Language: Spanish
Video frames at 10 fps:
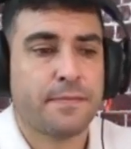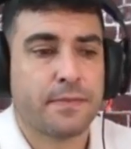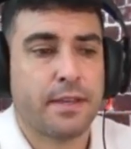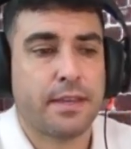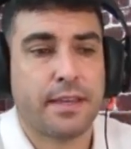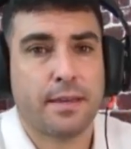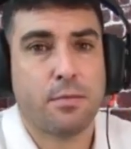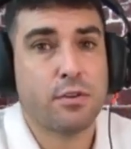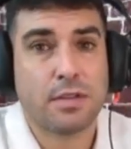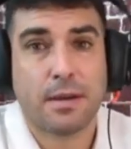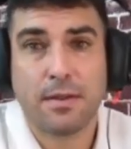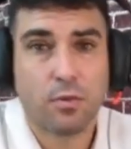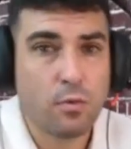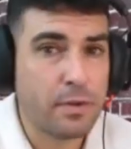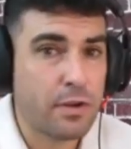eh, bueno, estaba
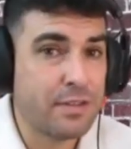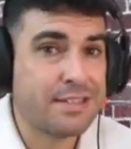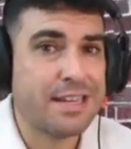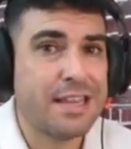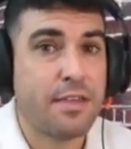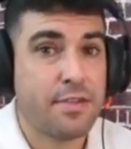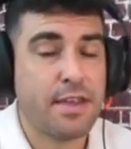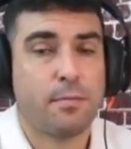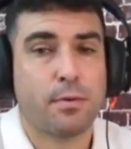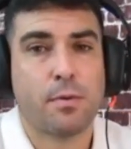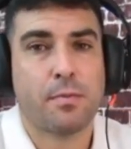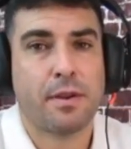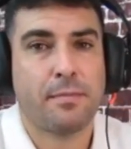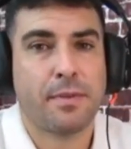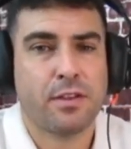hablando con un periodista y le decía al propio
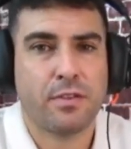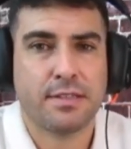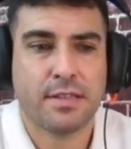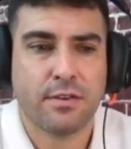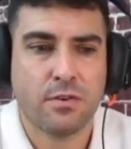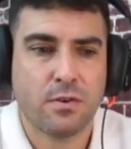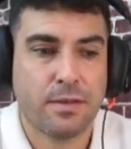periodista, ¿no?